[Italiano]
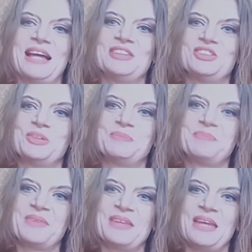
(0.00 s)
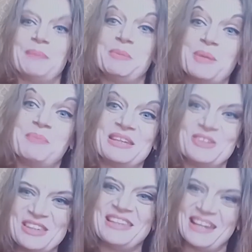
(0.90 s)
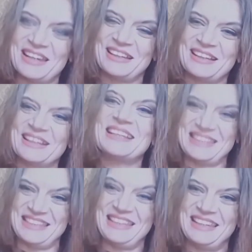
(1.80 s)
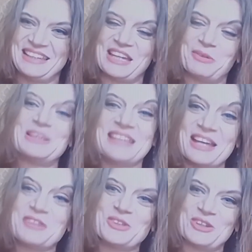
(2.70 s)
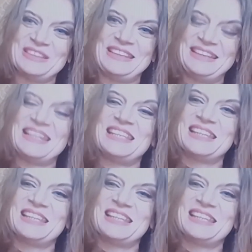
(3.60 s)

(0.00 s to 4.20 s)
di Michelangelo. E mi permetto di... Sì, certo, prego, prego